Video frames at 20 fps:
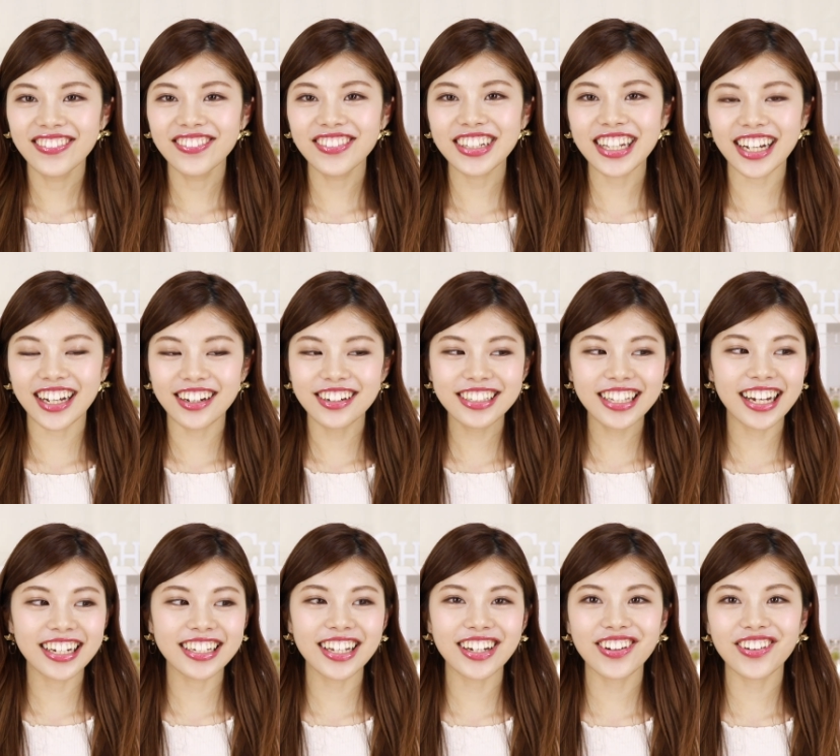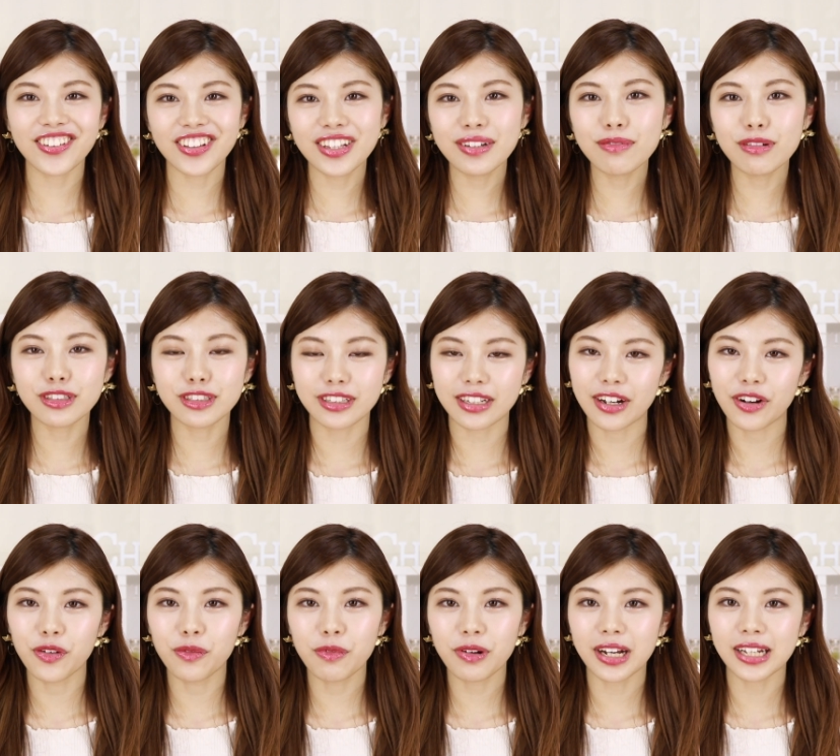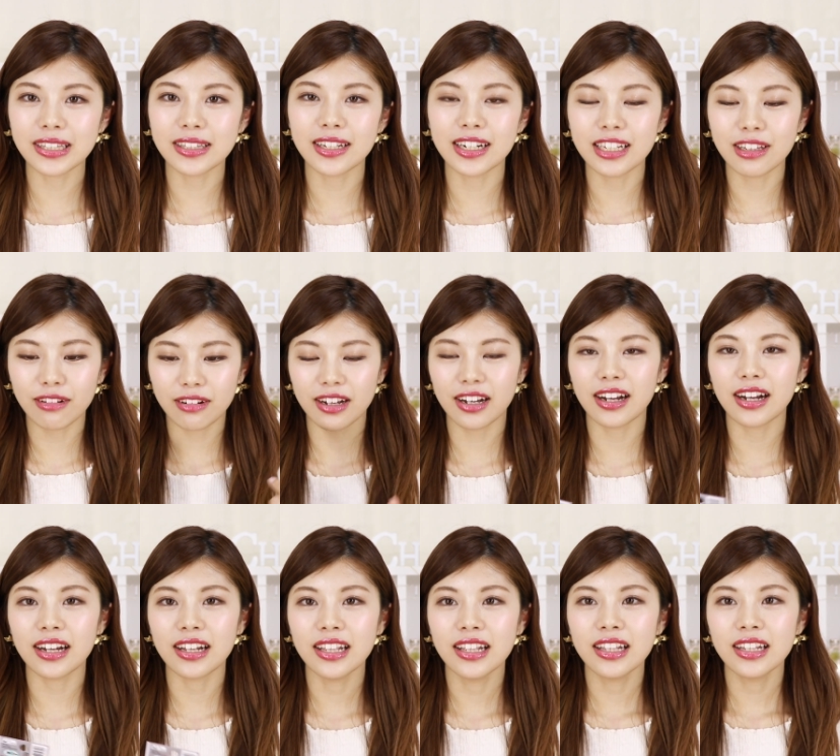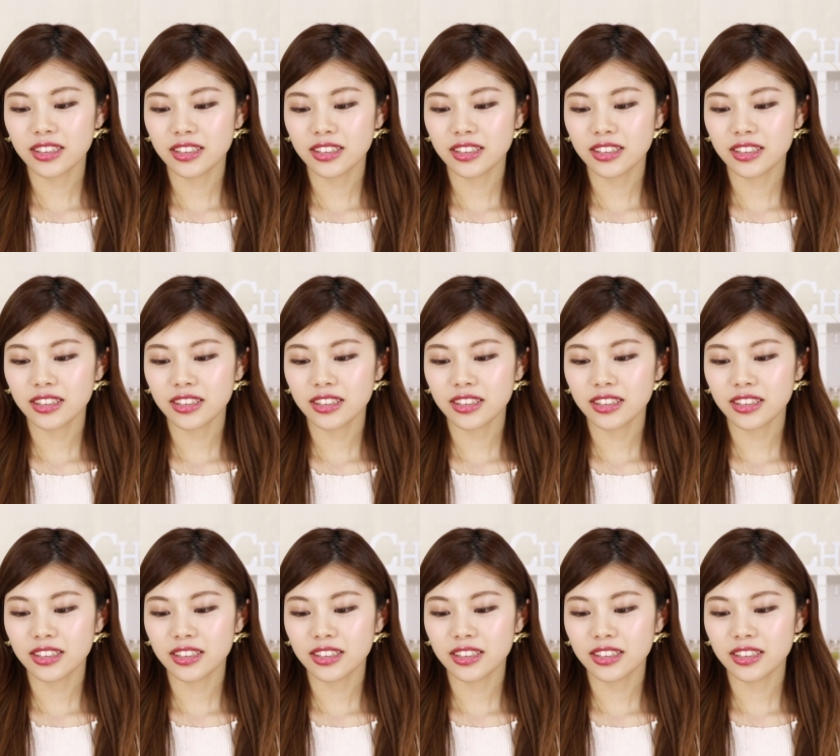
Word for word: まあ、なんか普段結構荷物とか重かったりとか